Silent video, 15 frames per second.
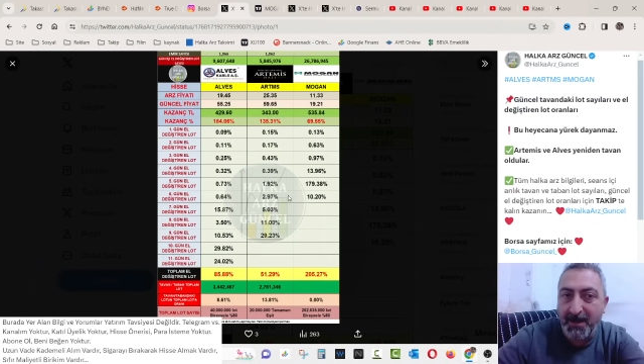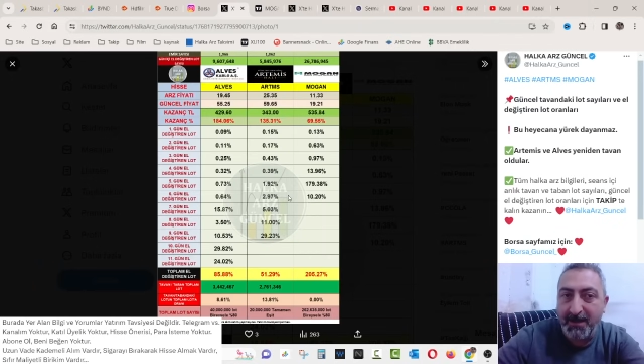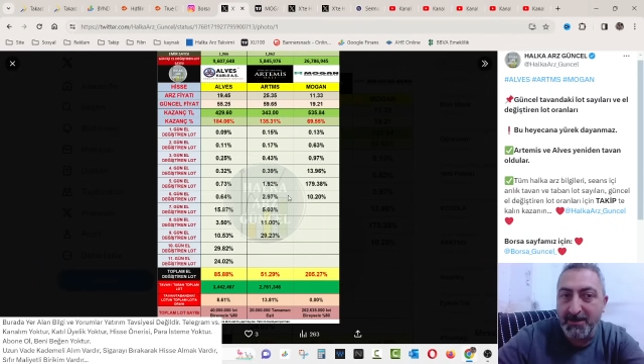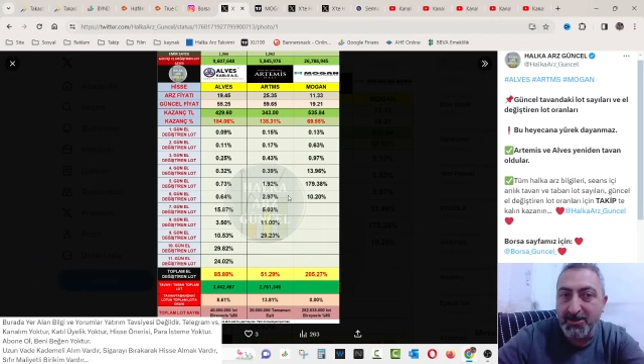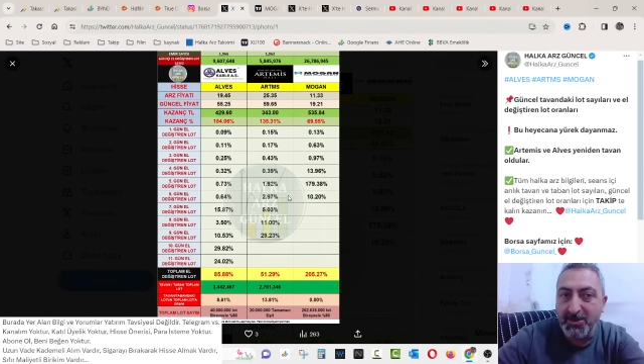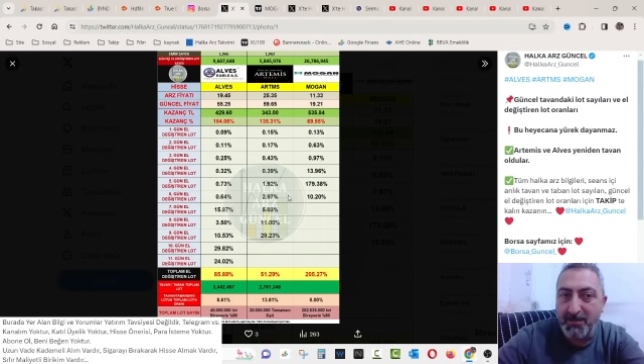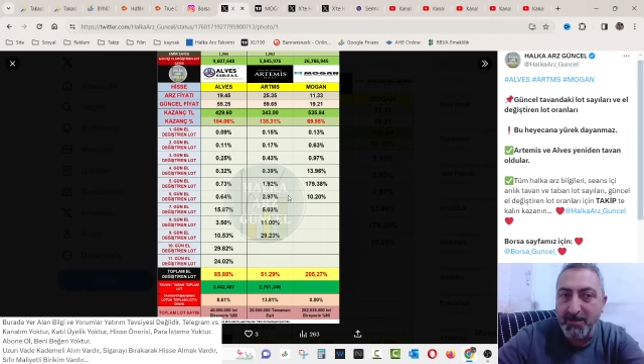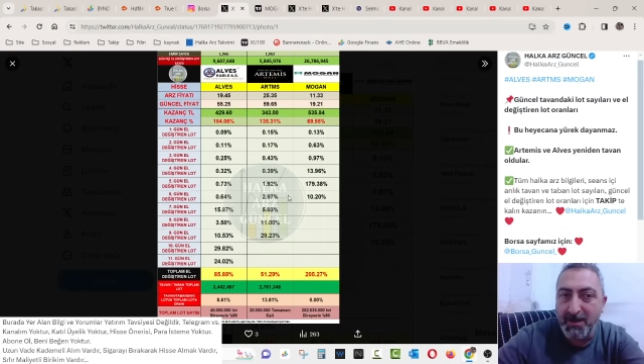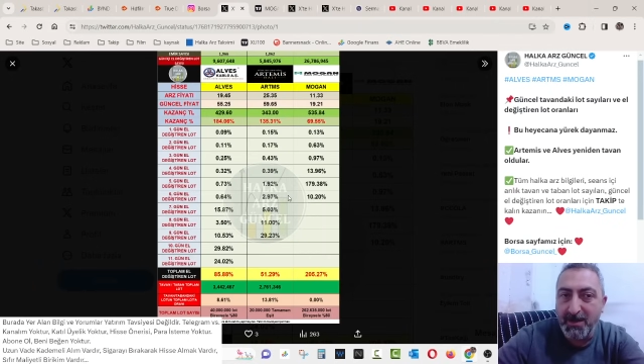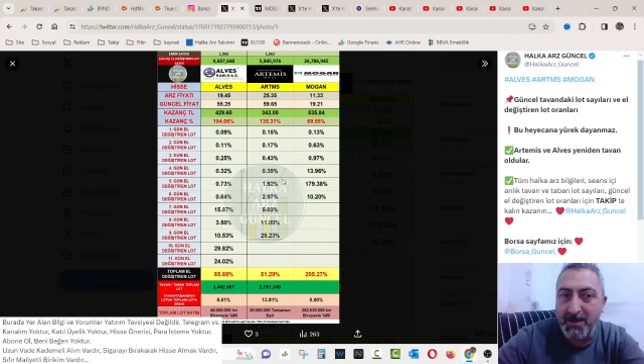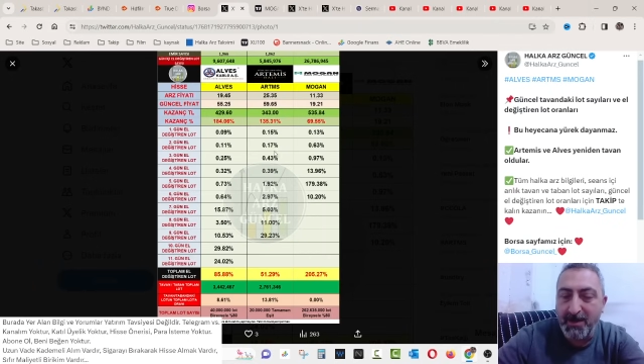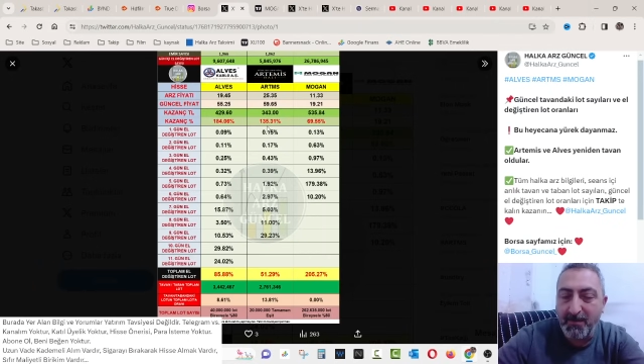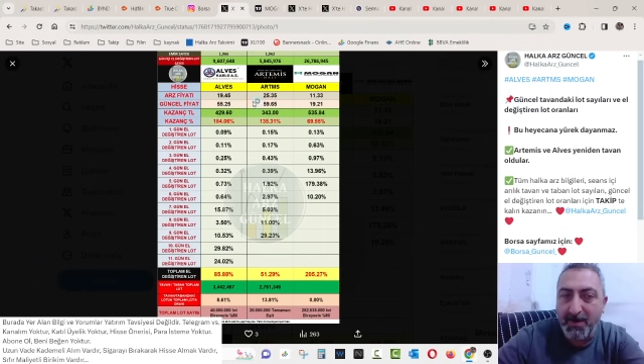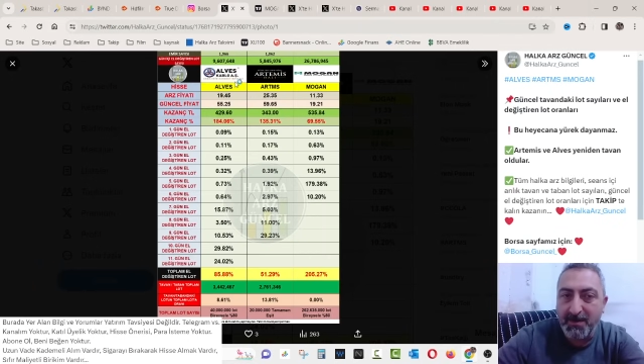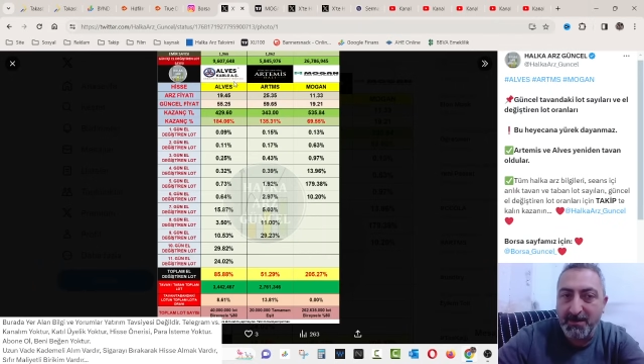alış
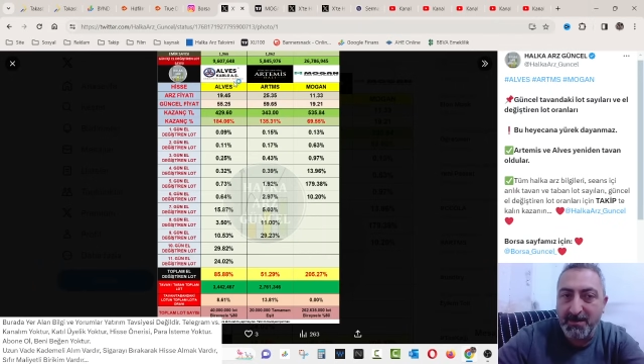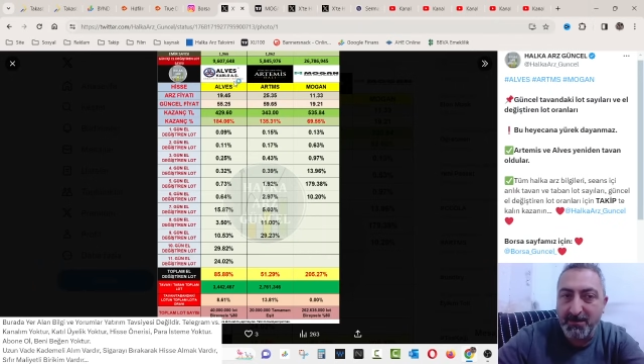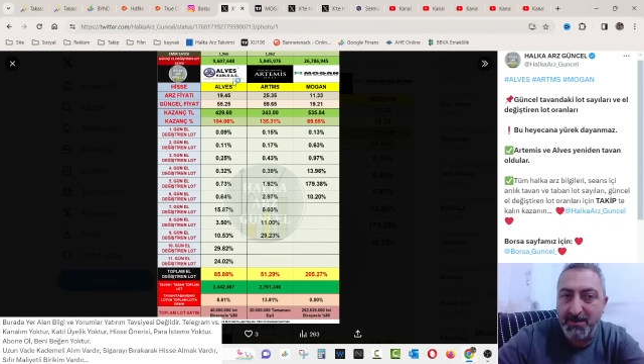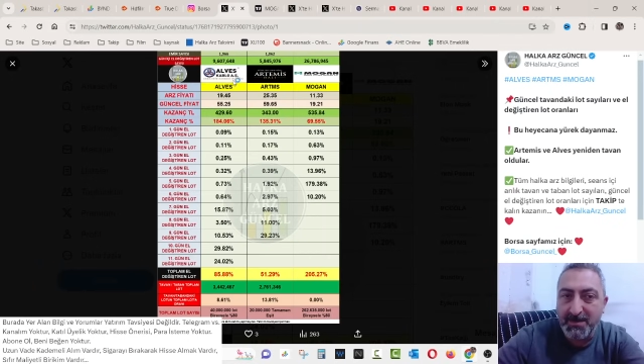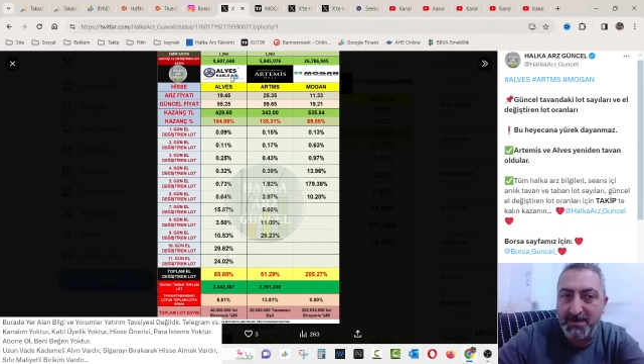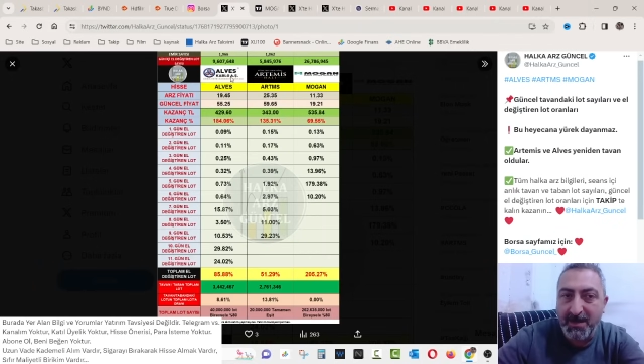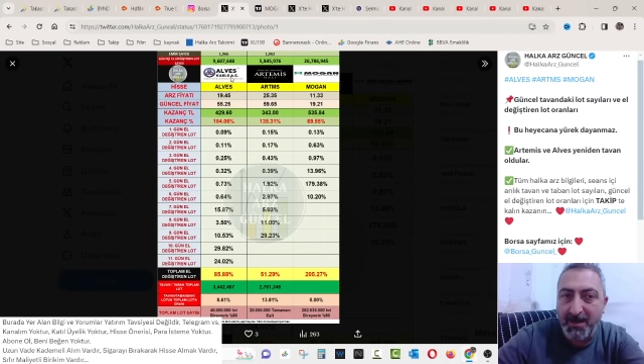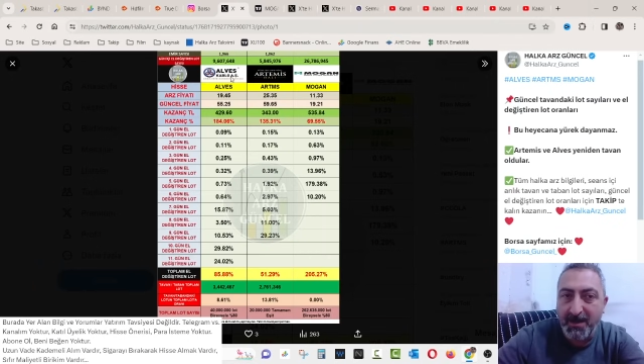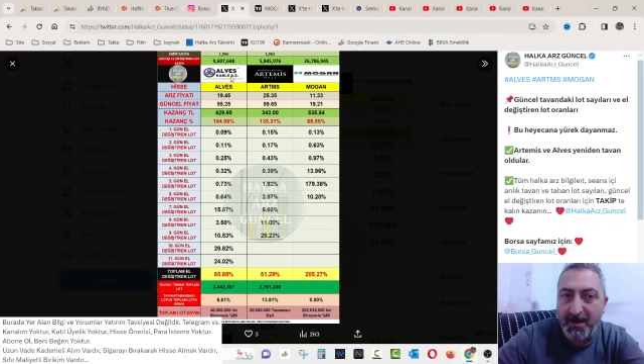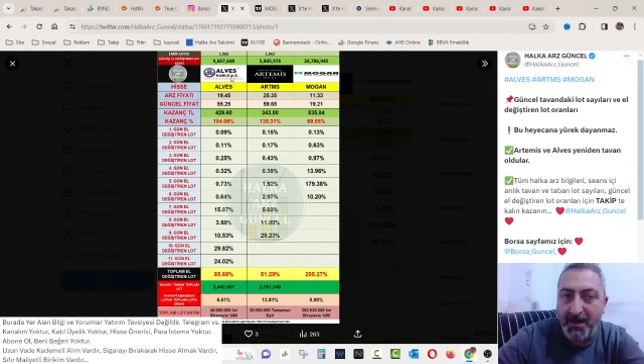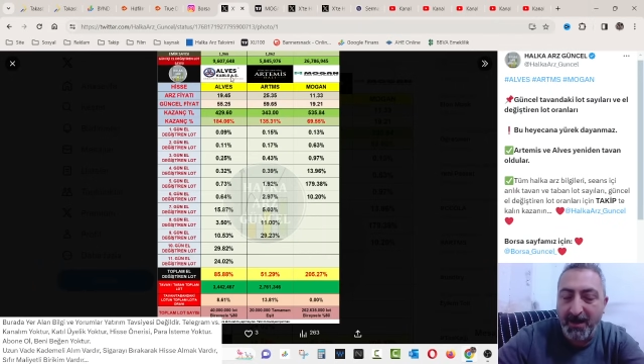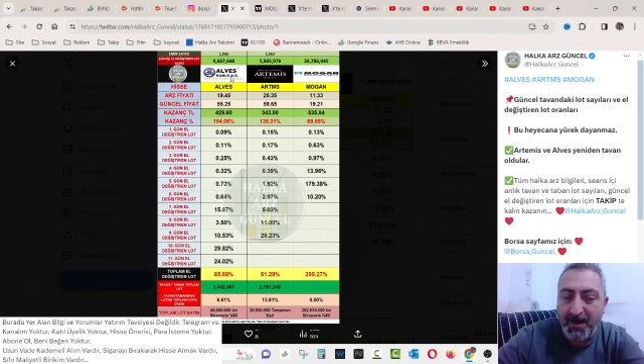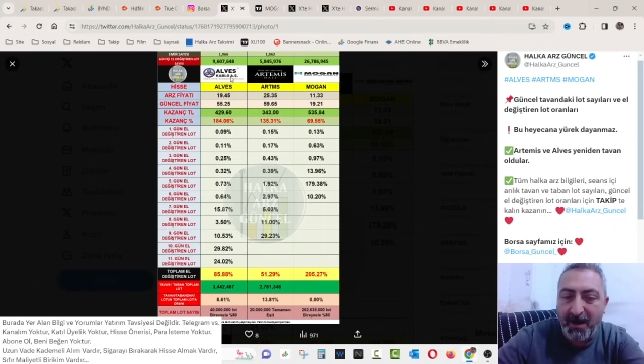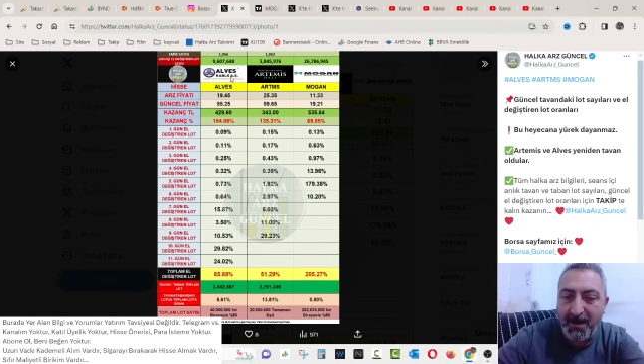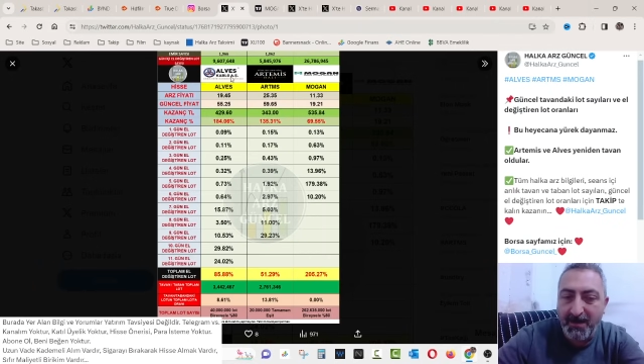emirlerine baktığımızda
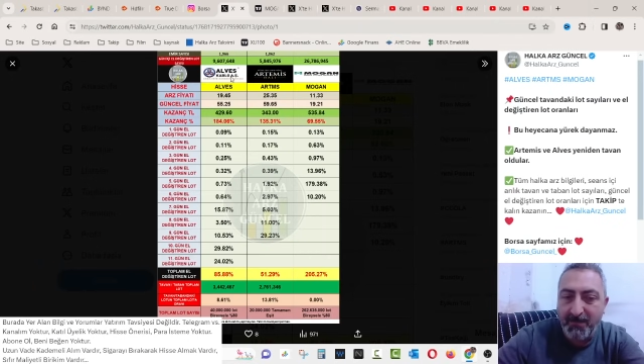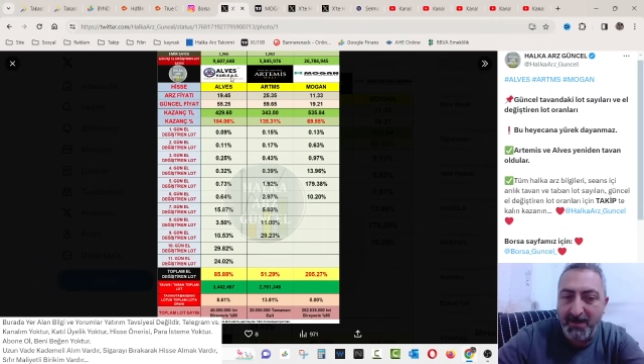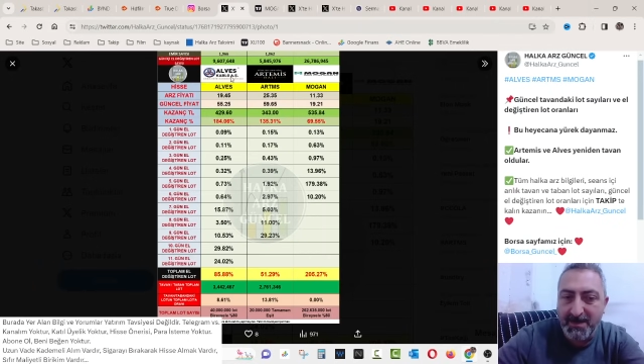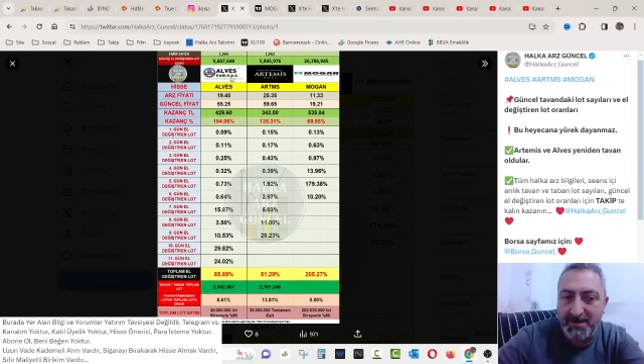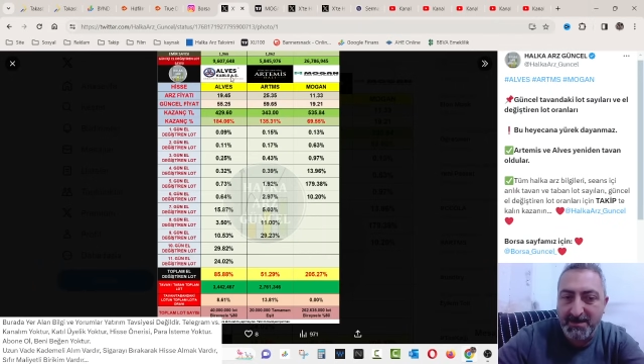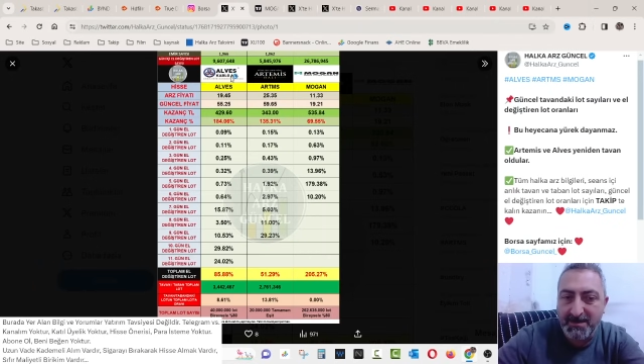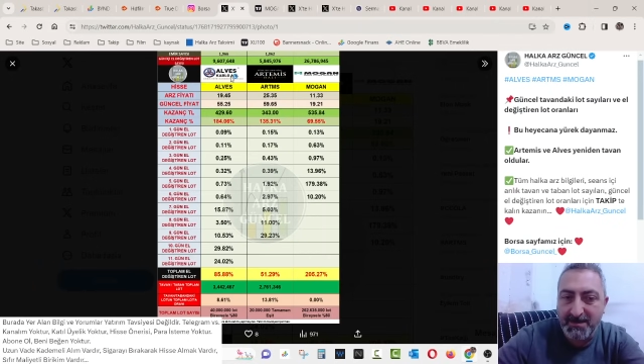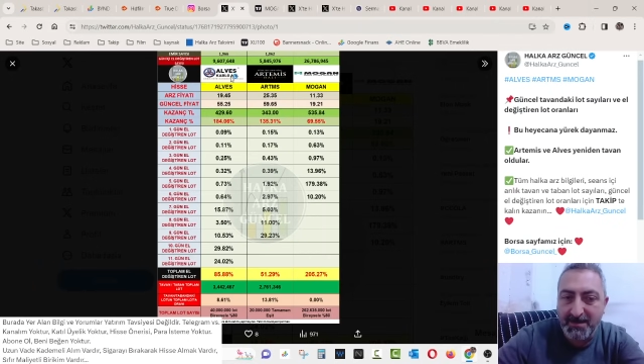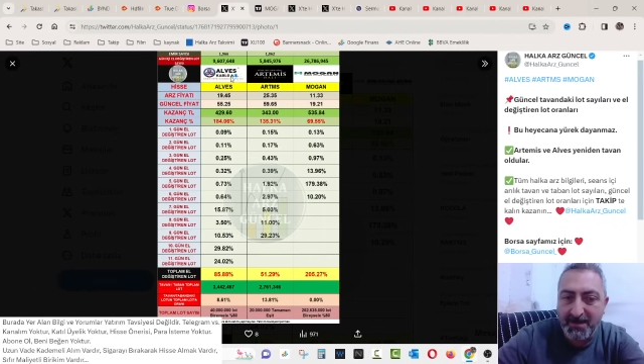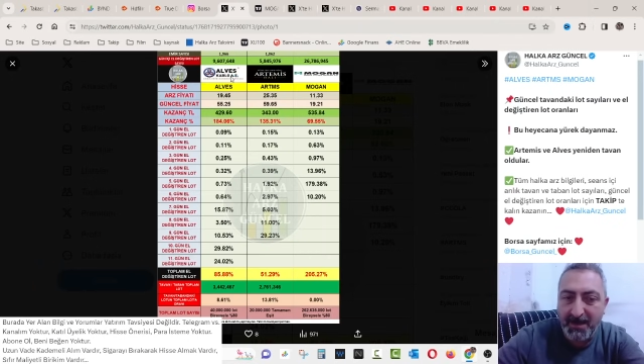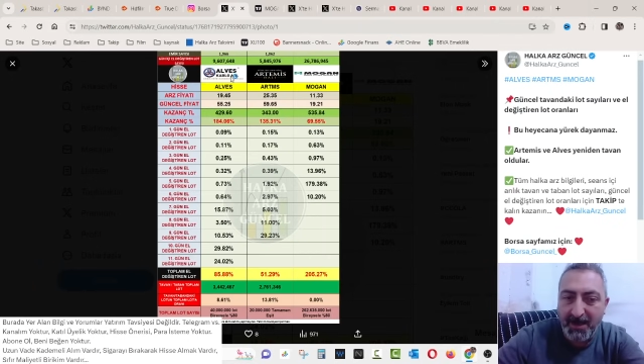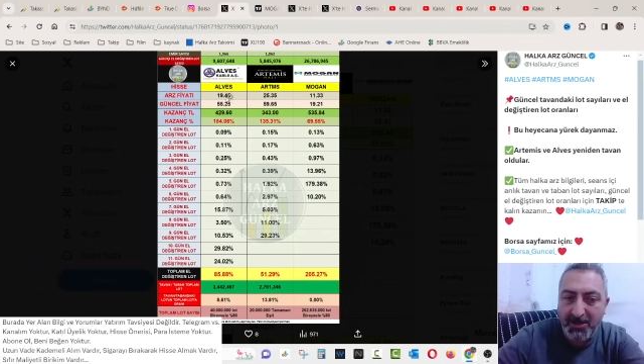Alves